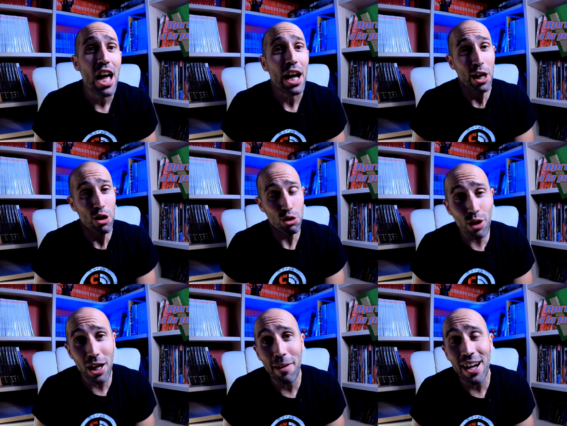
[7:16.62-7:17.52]
que os
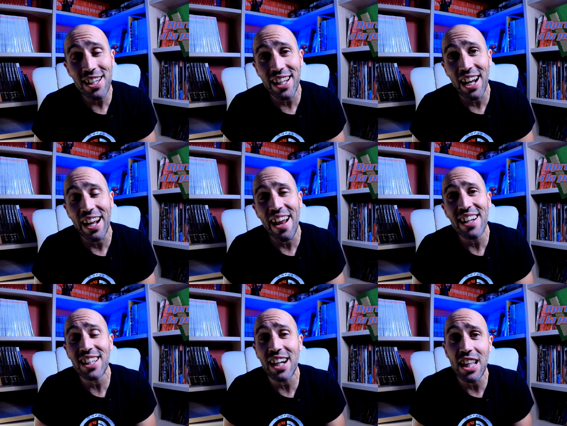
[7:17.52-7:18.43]
suscribáis, que el canal
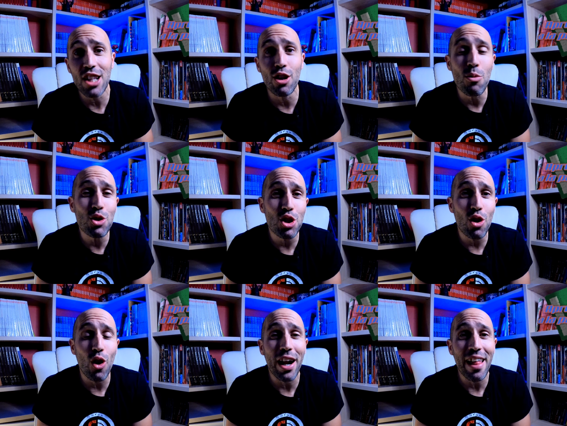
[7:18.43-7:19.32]
está creciendo mucho,
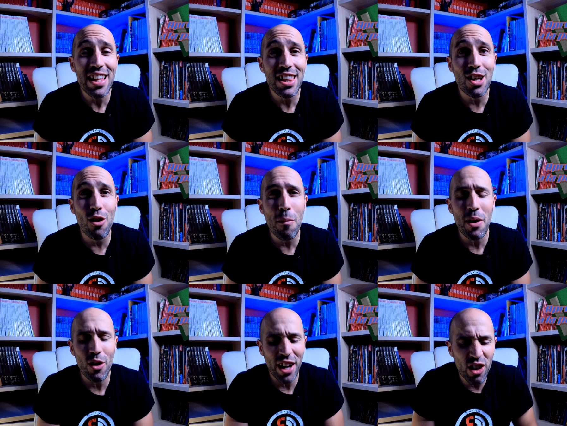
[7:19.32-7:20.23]
lo agradezco,
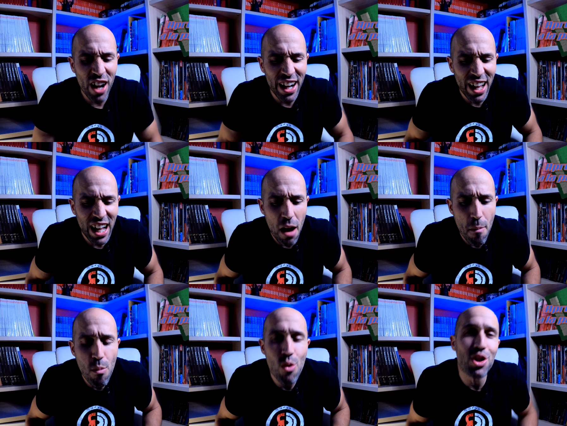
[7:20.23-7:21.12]
pero quiero que crezca
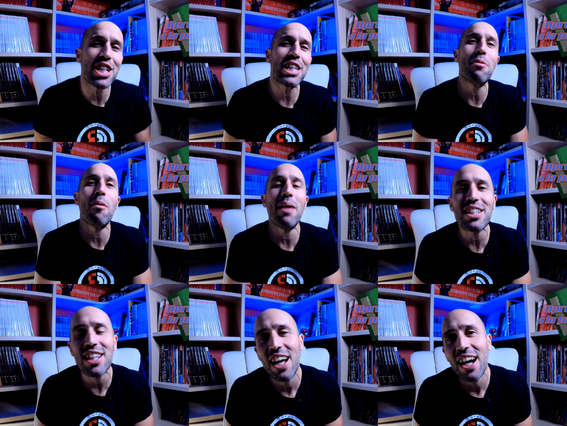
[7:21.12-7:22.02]
muchísimo
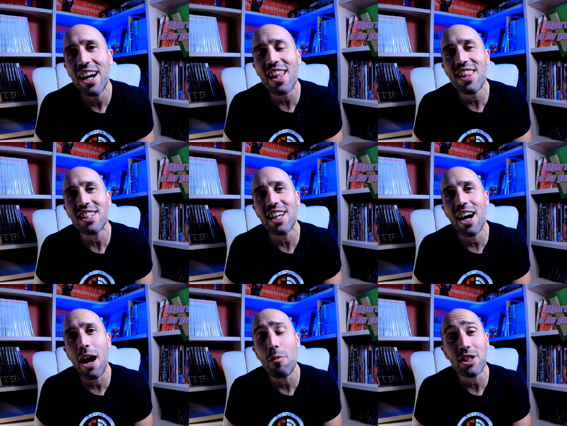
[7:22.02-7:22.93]
más gracias
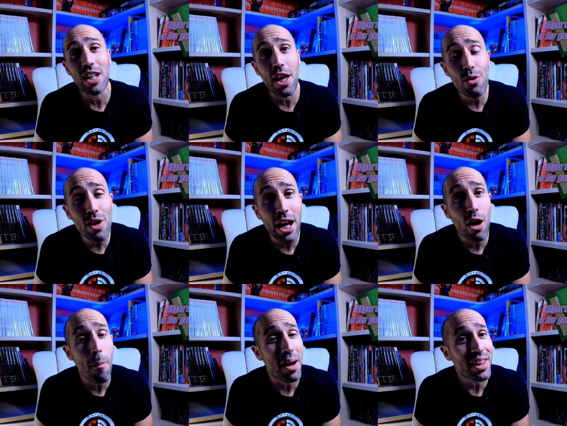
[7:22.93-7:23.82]
a vuestra ayuda, que
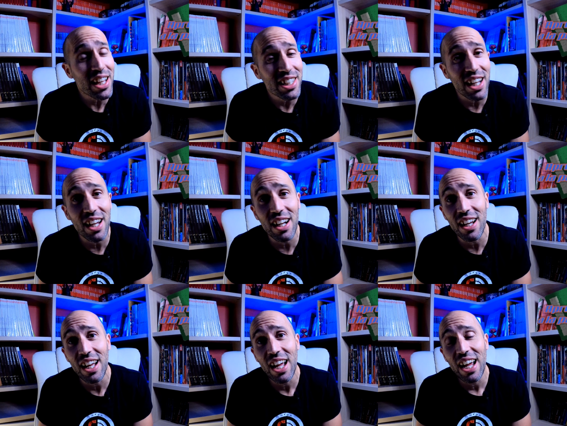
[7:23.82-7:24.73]
compartáis
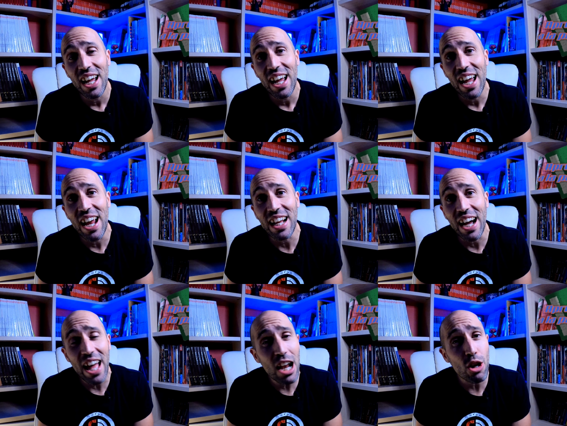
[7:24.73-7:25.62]
el,
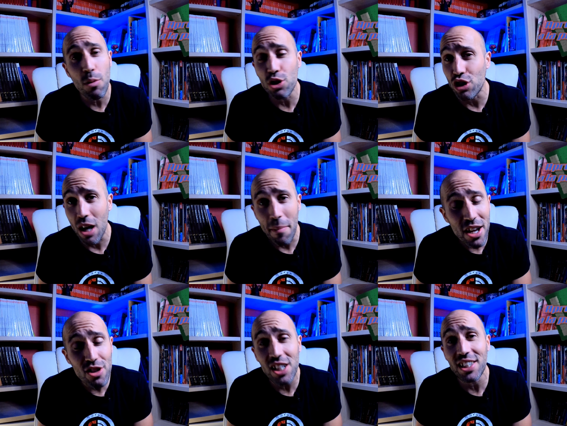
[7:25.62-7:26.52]
canal con vuestros
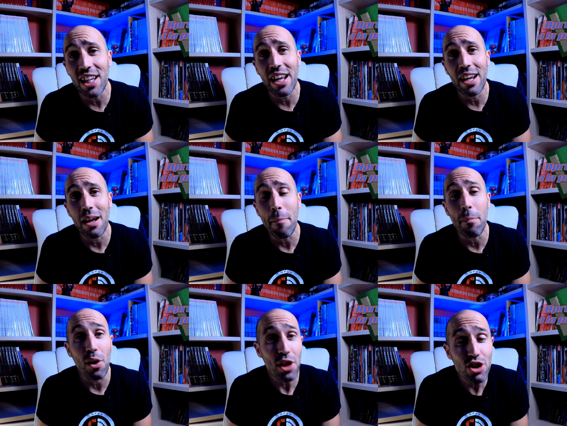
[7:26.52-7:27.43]
amigos, están en,
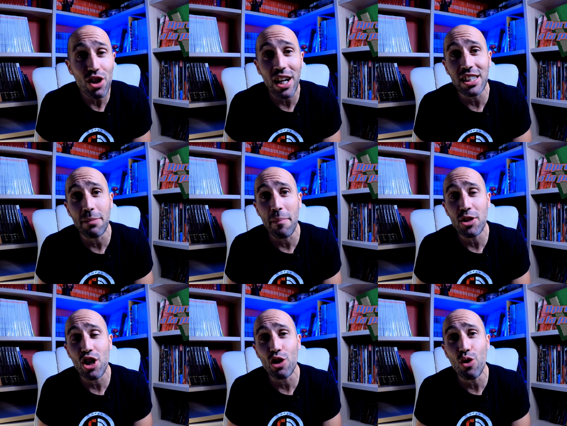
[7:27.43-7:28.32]
proceso de sacar el
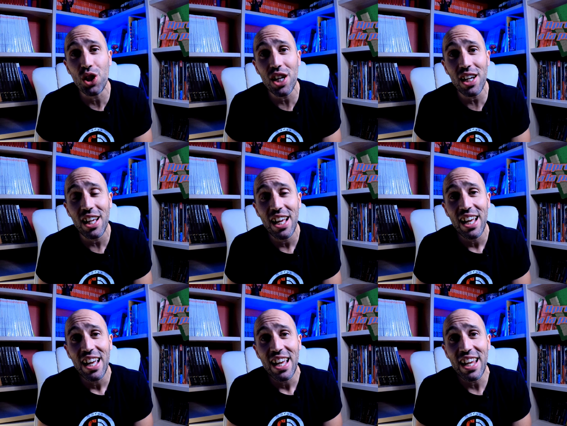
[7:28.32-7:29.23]
permiso de conducir.
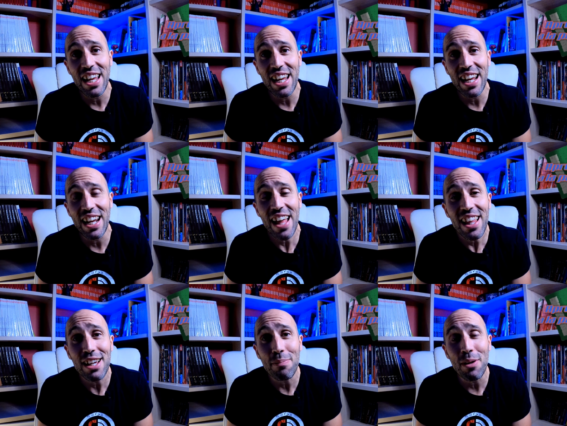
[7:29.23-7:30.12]
Y
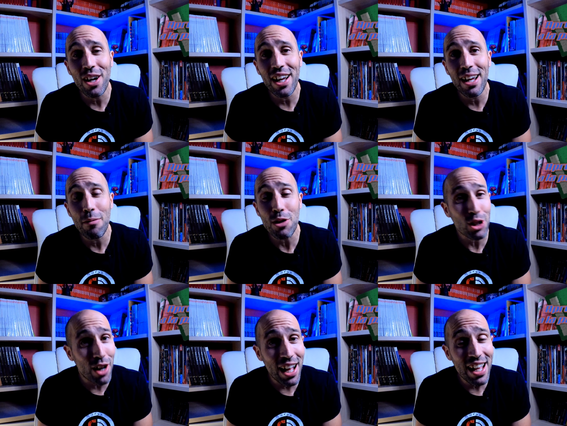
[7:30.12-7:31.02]
nada, espero que
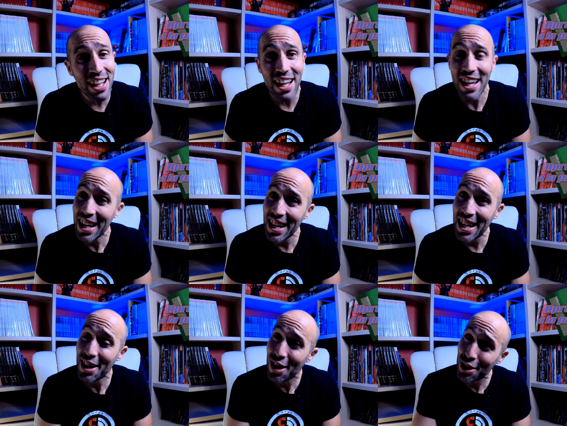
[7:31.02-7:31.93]
vuestro like y
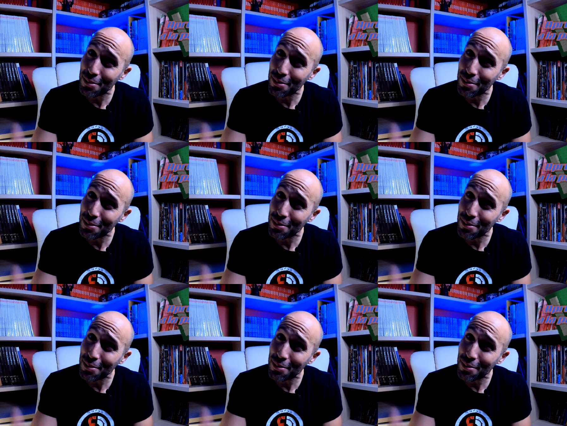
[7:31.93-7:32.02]
nos